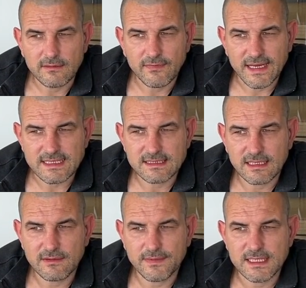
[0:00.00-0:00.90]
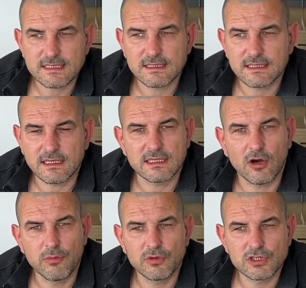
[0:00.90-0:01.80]
weist dann im Wesentlichen eine
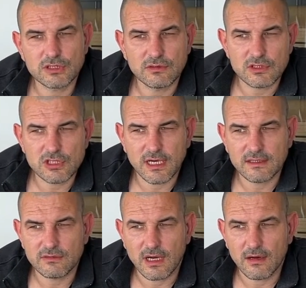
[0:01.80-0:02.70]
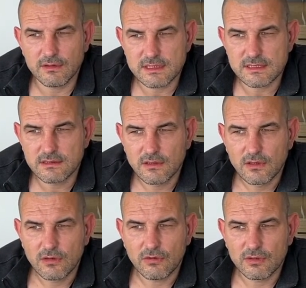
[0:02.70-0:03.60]
Taupunktunterschreitung aus
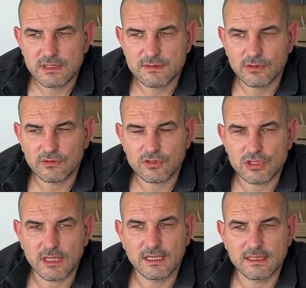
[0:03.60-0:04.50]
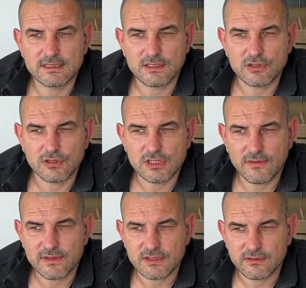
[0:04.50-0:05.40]
und es wird unterstellt, dass der Schornstein
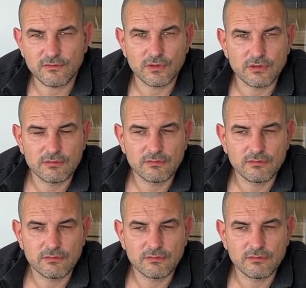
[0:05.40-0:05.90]
versotten wird.